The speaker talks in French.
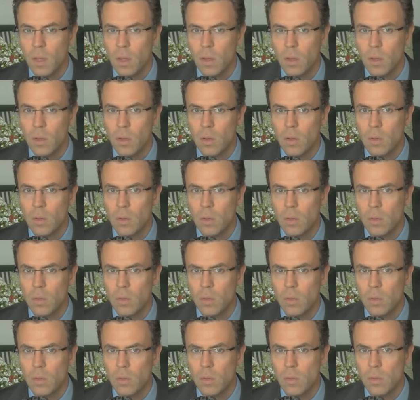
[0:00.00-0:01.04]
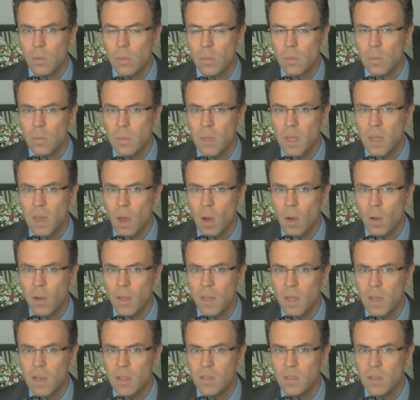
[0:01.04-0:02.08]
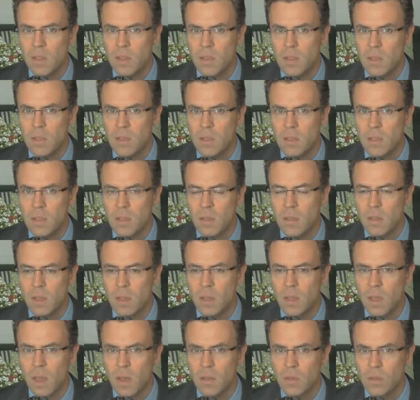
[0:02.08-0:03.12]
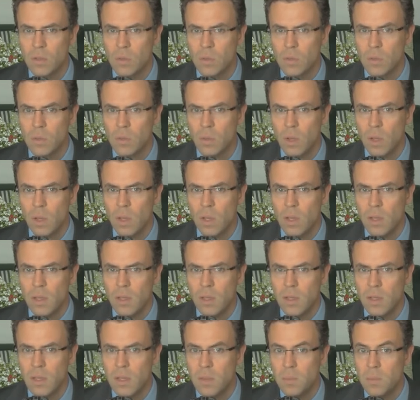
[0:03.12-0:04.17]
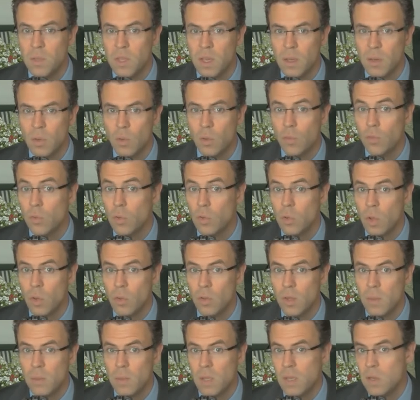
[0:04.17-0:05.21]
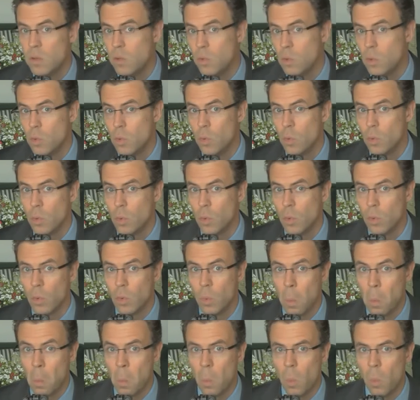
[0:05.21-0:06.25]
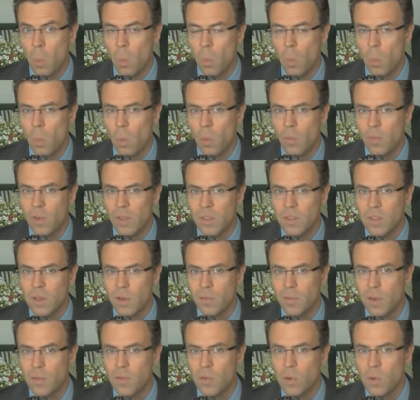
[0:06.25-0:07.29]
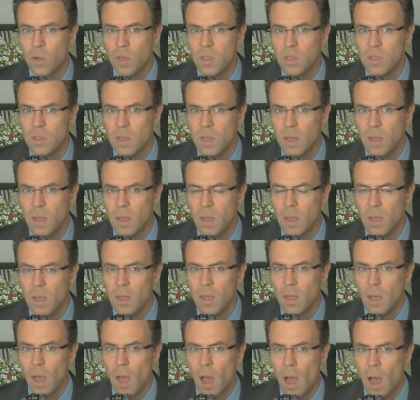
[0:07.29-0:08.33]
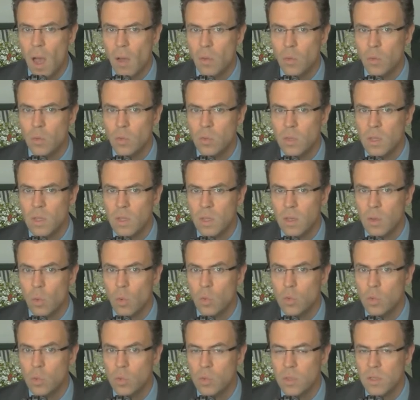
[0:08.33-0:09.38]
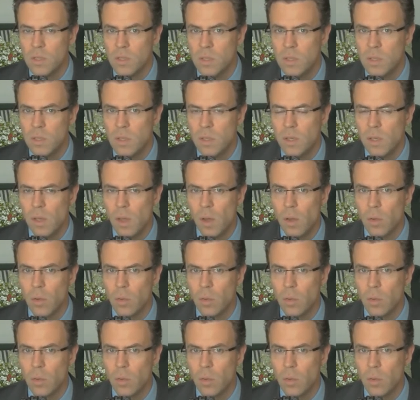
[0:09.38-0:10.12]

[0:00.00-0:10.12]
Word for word: Euh, mais en réalité, c'est un garçon qui, bien que venant d'un milieu, on va dire, favorisé, a eu des gros soucis,